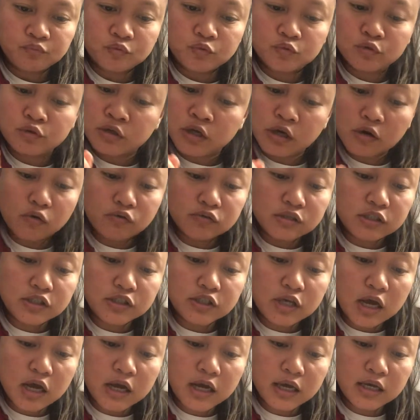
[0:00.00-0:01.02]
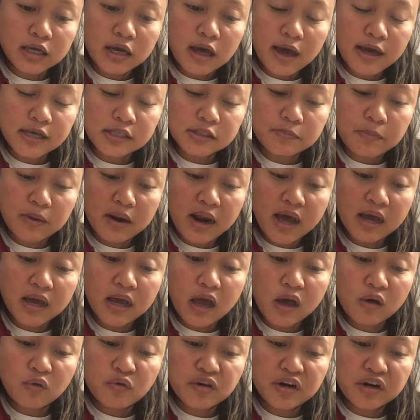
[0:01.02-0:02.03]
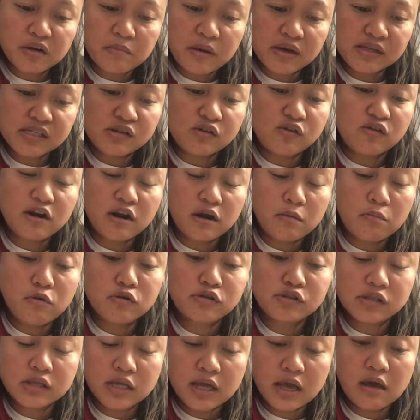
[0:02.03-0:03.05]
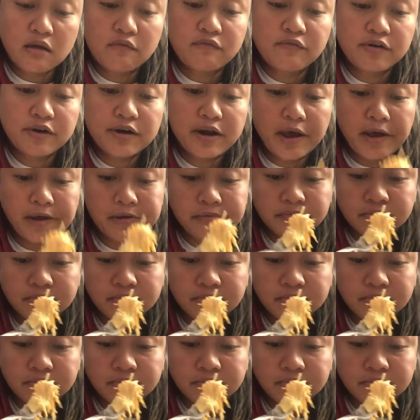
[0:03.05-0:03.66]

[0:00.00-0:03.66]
Doon ako sa Shanghai guys. Palagi ako nag-bicycle. Mostly everyday.